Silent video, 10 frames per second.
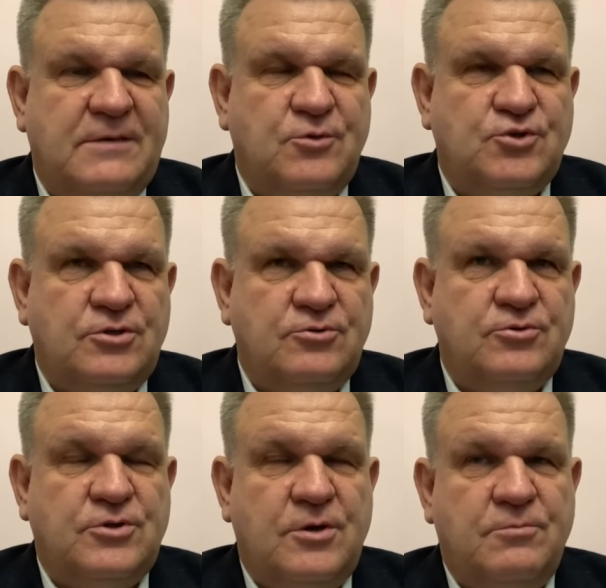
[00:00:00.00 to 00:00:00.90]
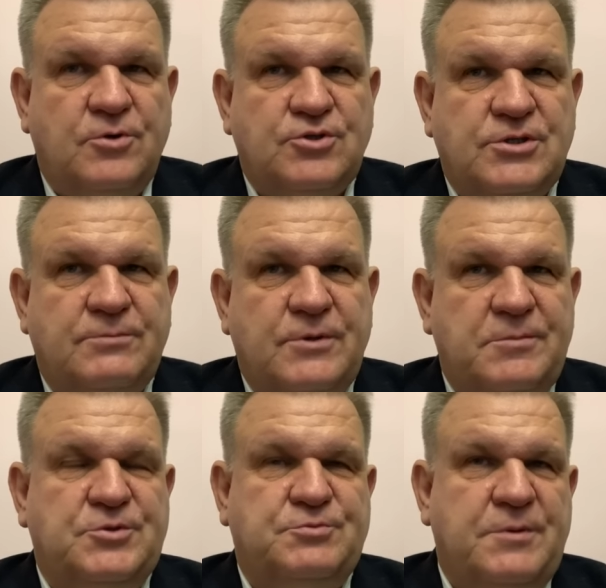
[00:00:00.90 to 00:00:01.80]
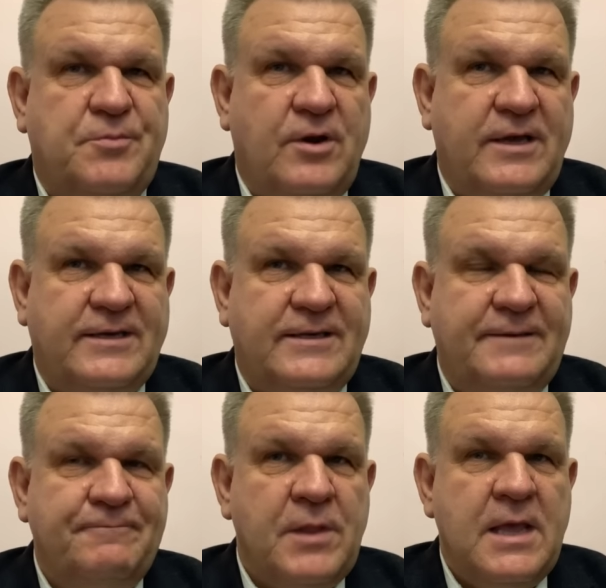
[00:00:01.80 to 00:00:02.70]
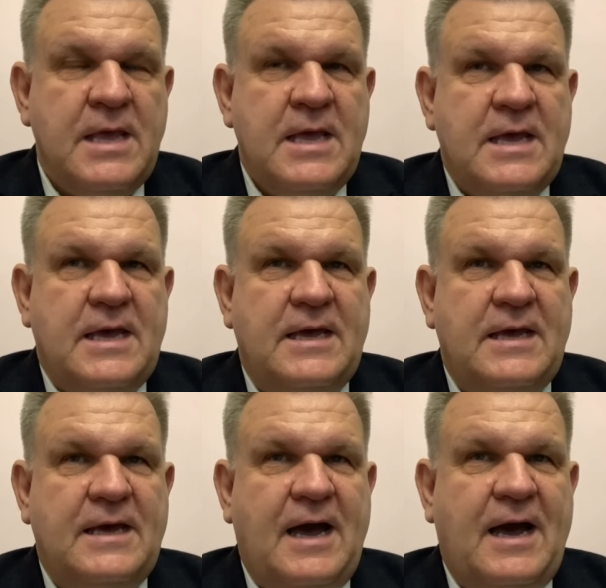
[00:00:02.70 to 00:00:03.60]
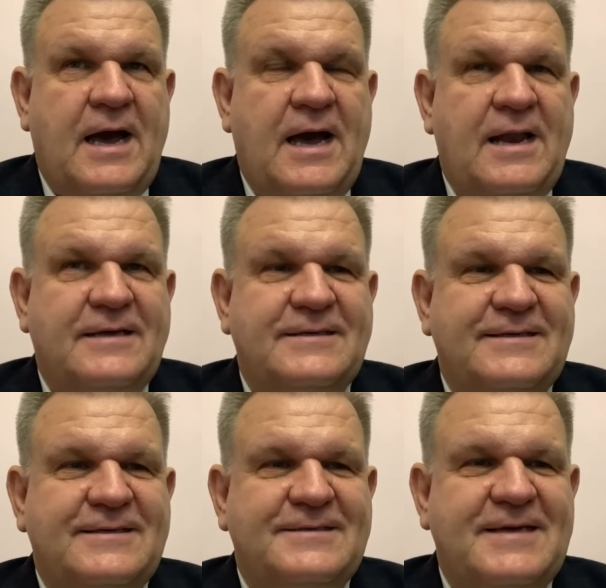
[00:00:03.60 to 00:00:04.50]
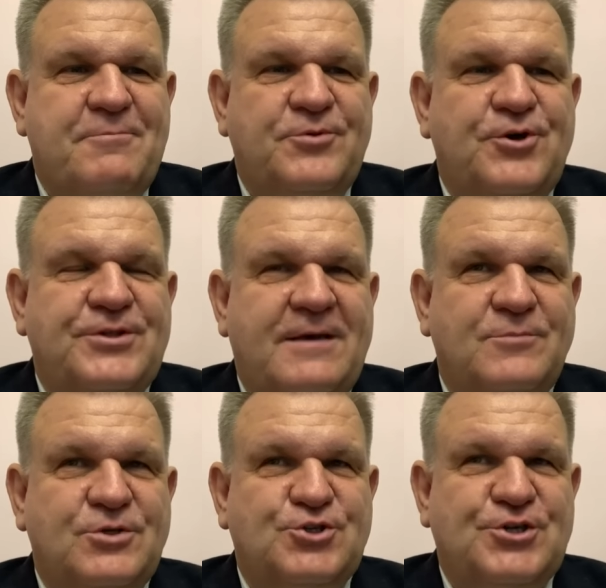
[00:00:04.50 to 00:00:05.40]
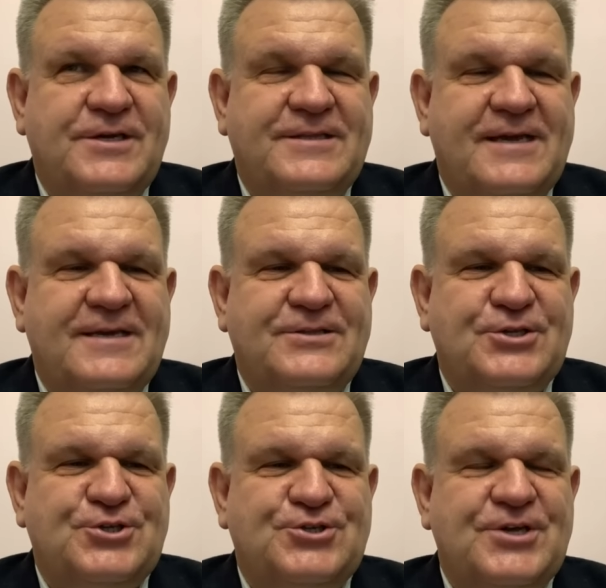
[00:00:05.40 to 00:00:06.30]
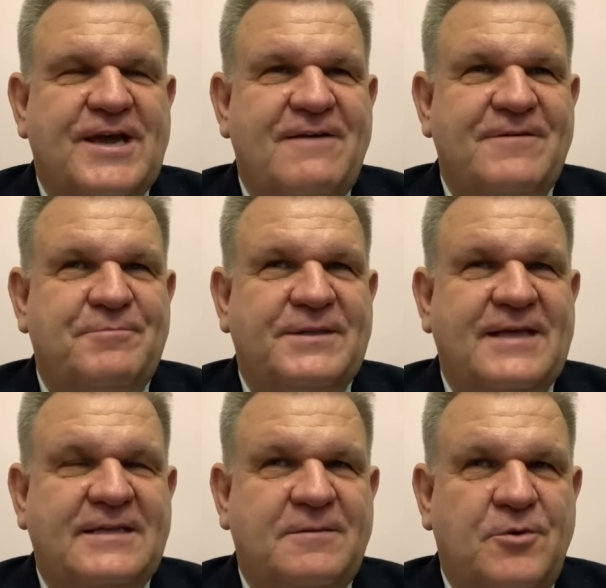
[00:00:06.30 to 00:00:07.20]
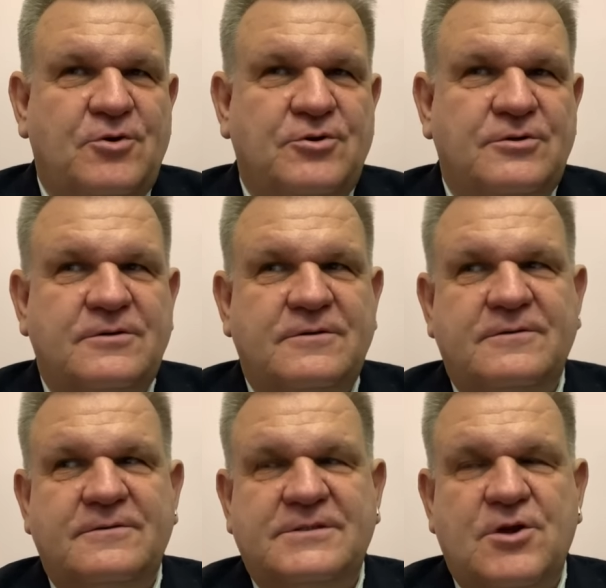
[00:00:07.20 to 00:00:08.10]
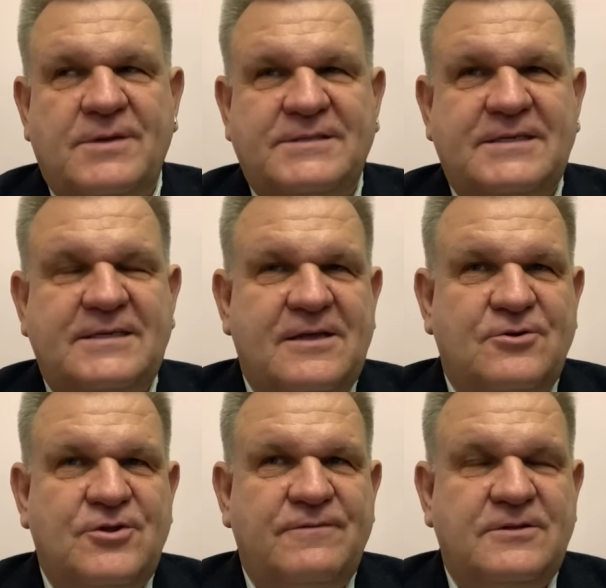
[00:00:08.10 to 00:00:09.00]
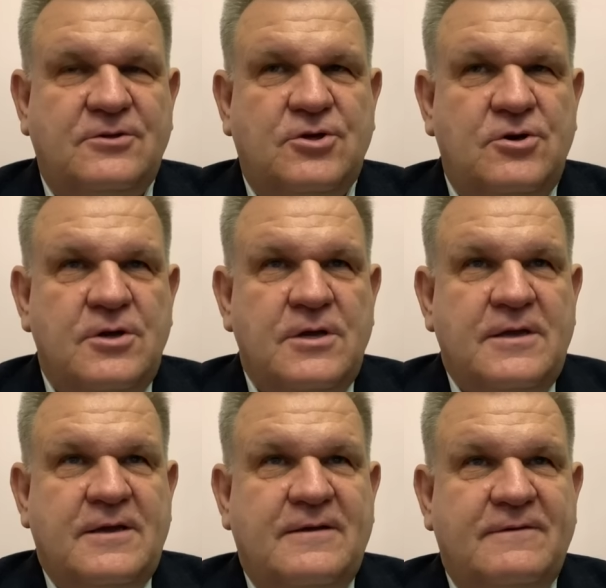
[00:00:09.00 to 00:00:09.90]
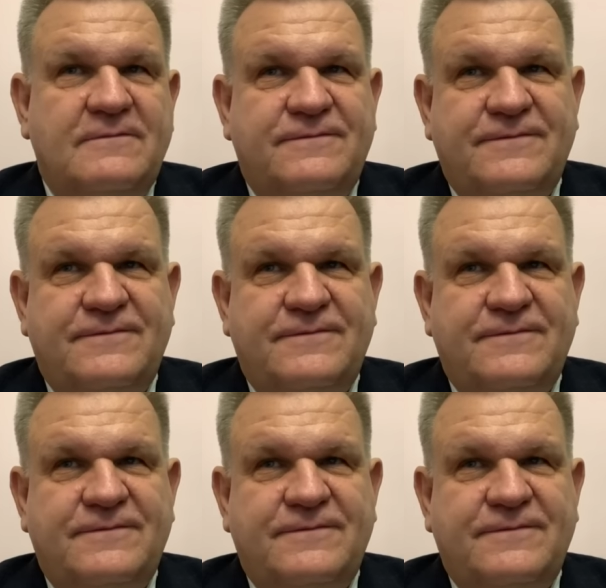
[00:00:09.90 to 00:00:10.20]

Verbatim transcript: samorządu, to może my byśmy polegli. A ja dodam, że takie też ciekawe pytanie, bo Zgromadzenie Narodowe, no to Y,